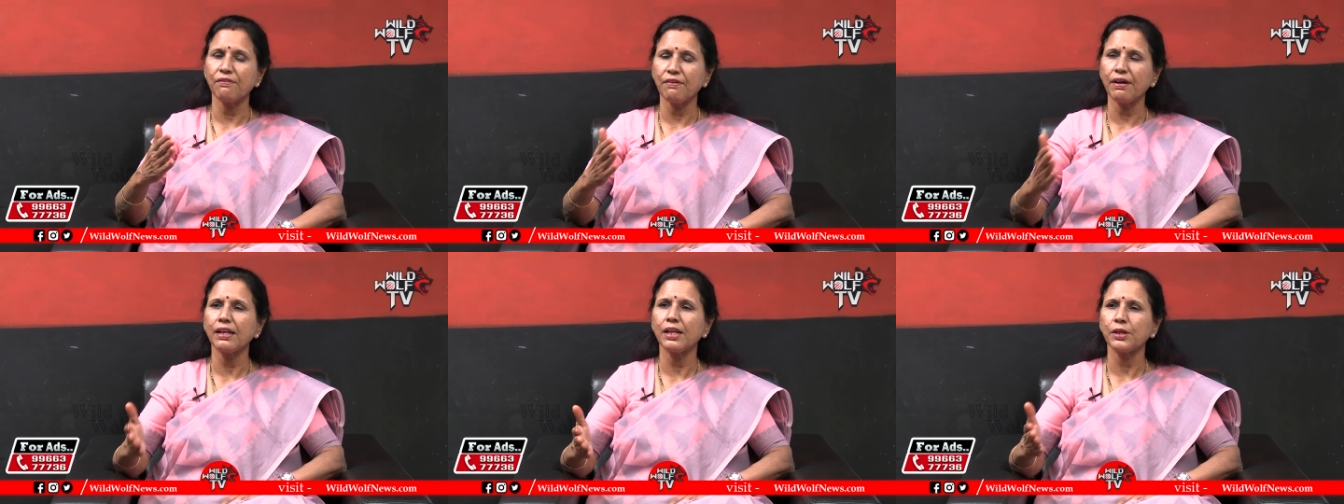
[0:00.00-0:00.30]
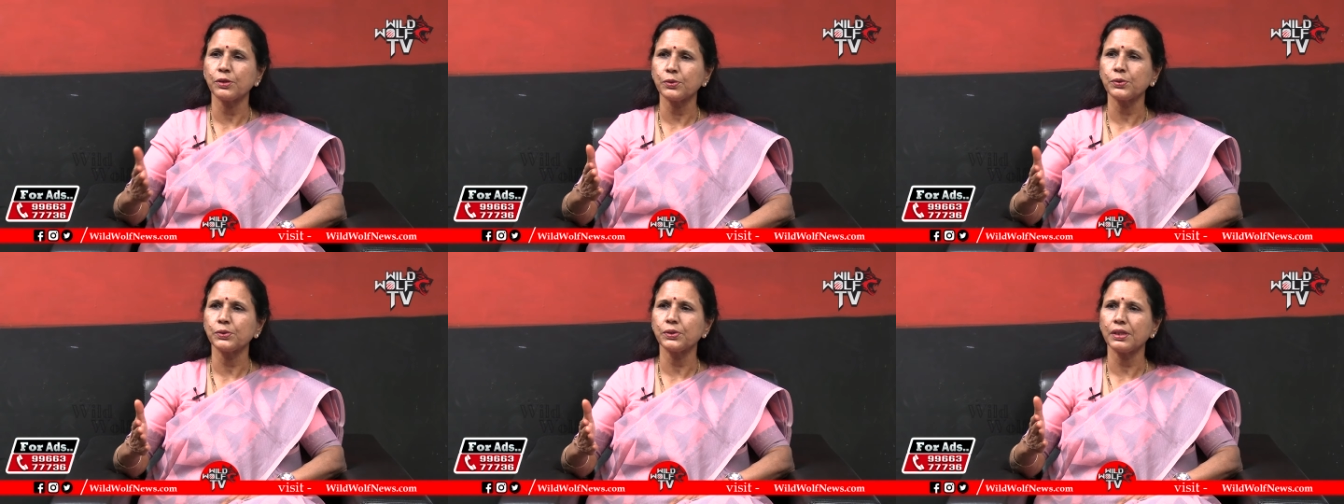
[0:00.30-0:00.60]

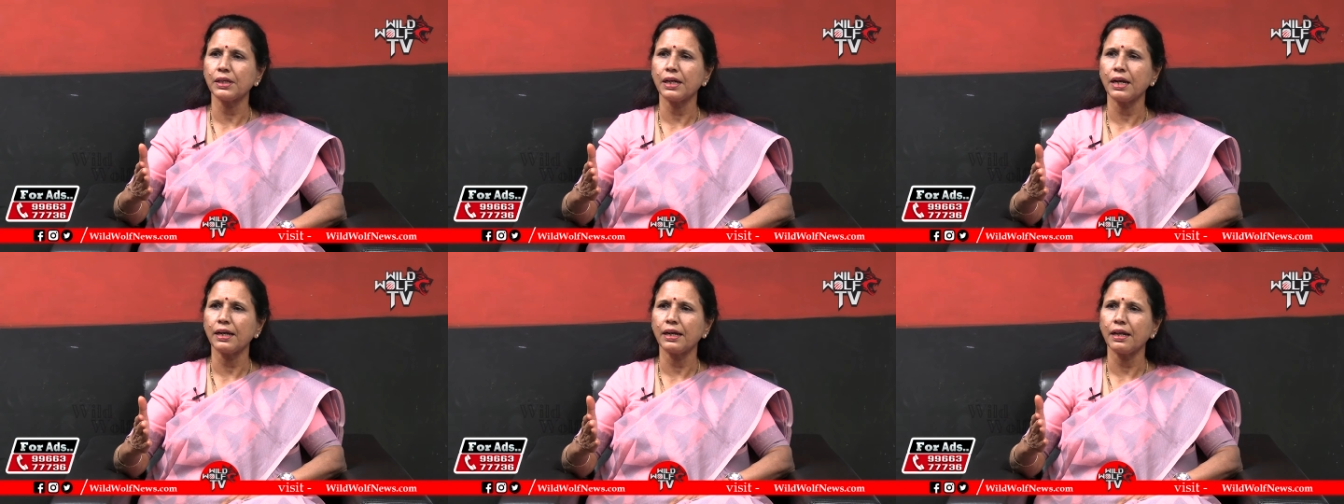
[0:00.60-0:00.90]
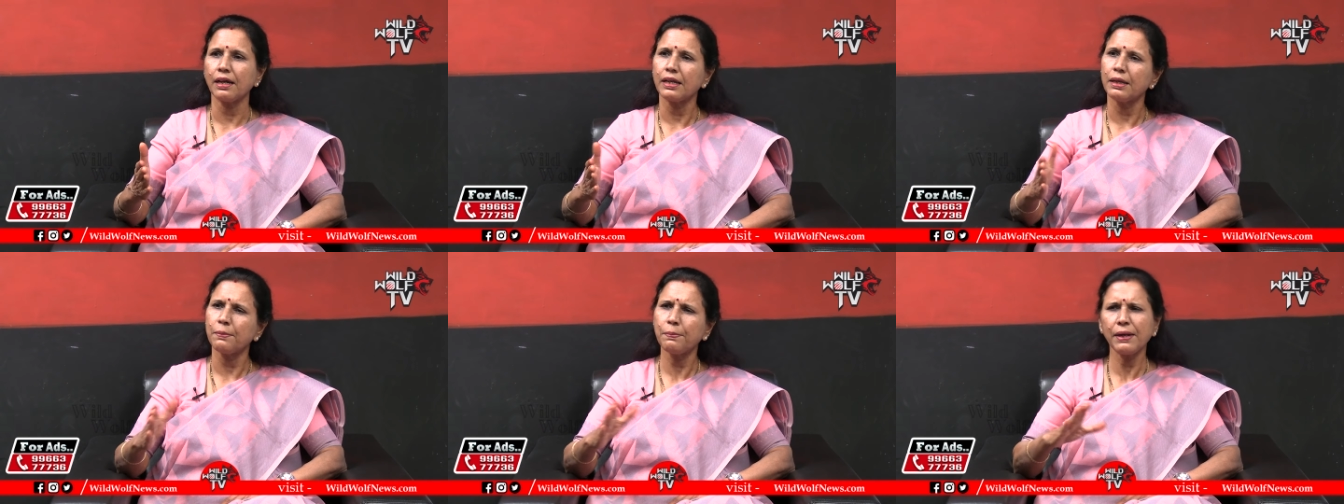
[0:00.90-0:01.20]

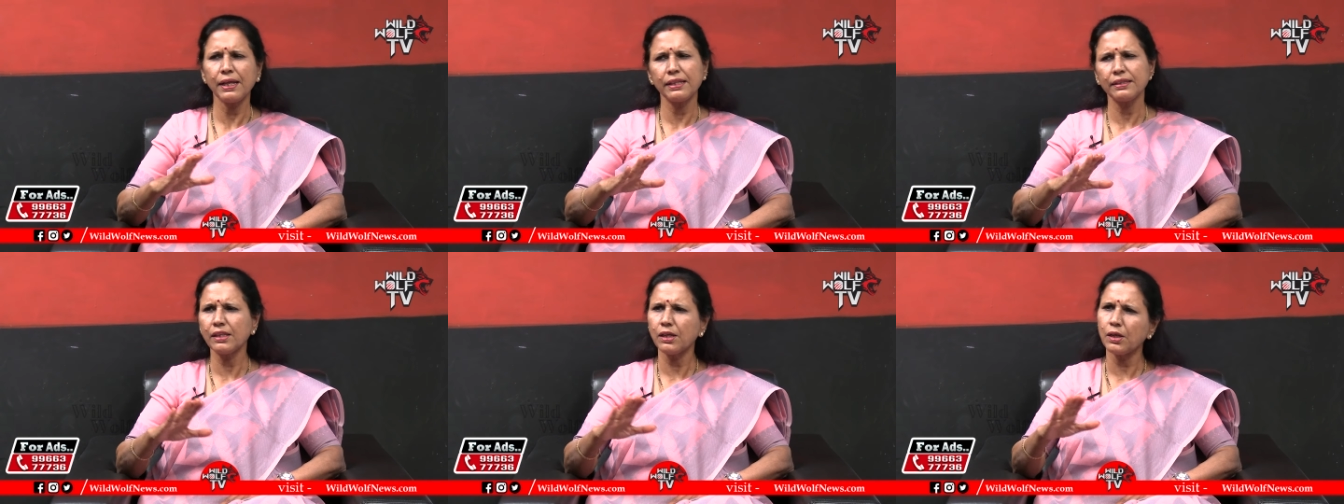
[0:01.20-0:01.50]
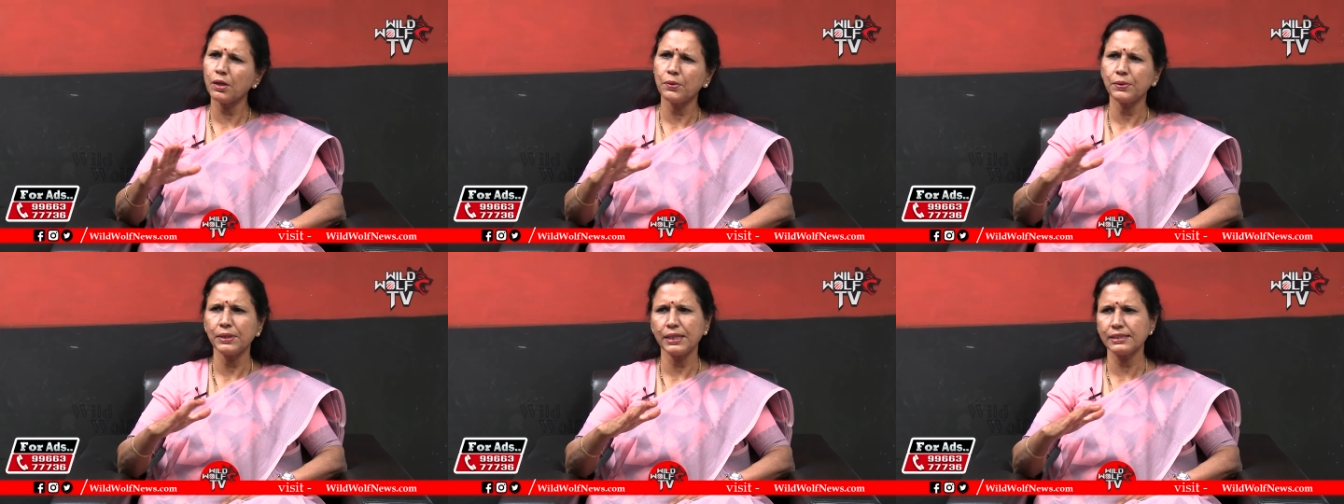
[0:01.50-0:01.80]
అవ్వాలనుకుంటున్నాడా ఇప్పుడు
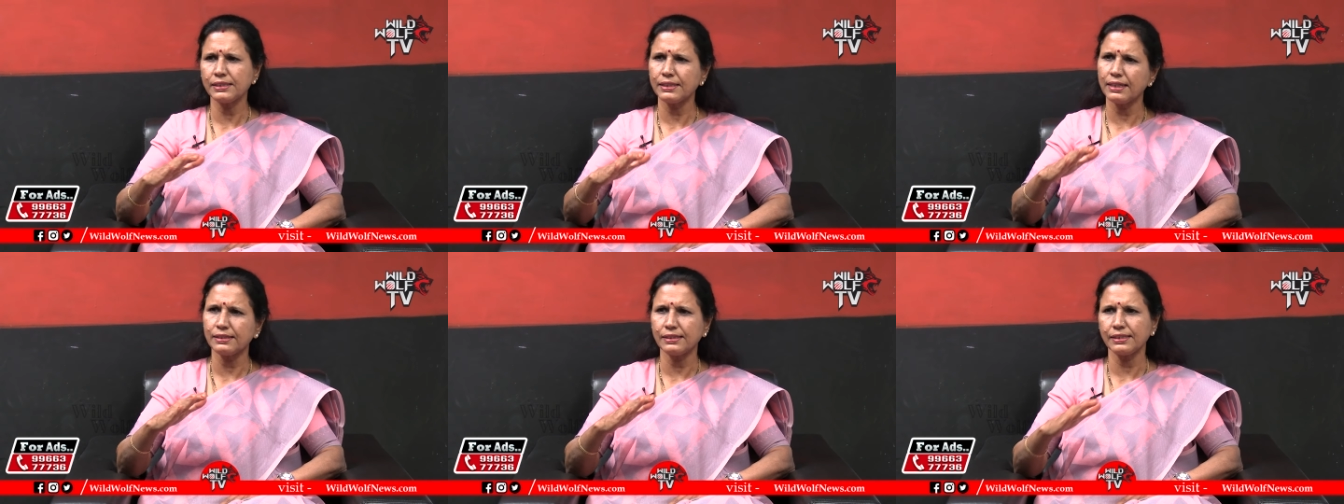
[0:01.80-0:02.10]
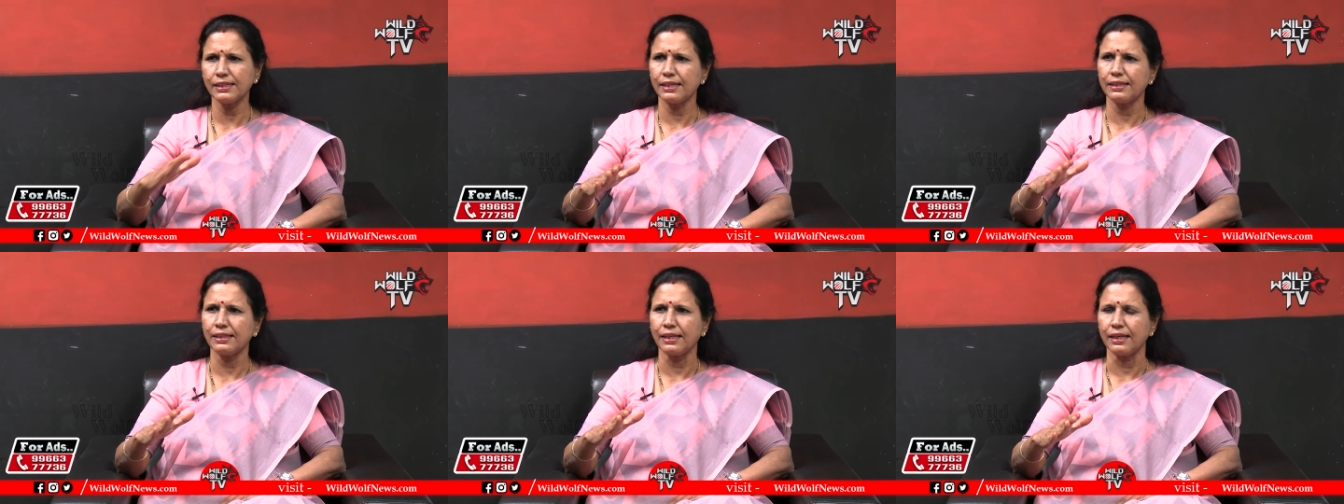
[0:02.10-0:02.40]
అందరిలో ఉండే చర్చ
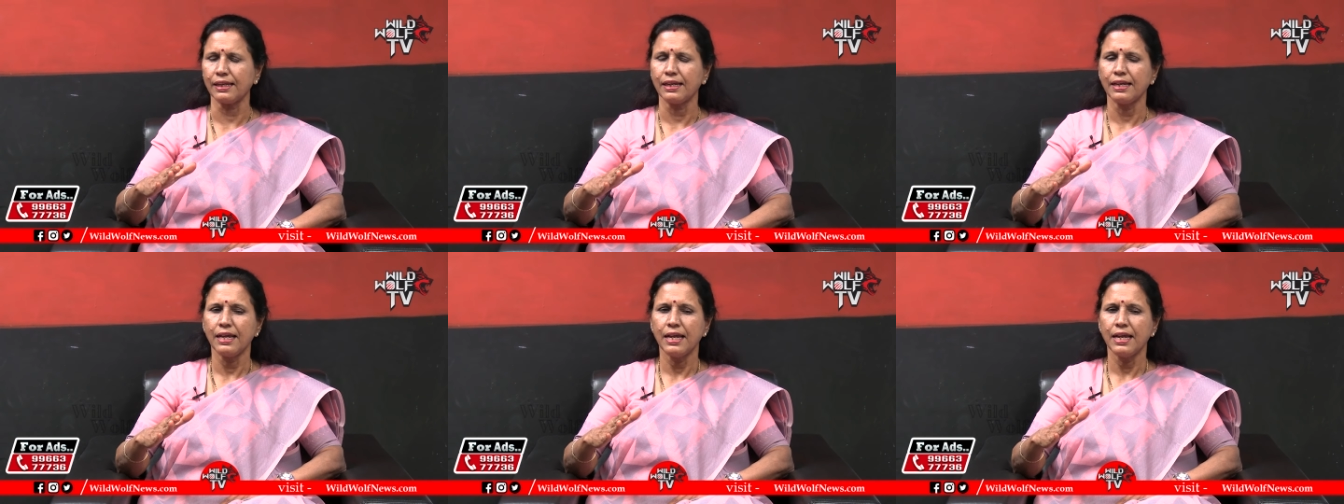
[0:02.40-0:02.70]
అదే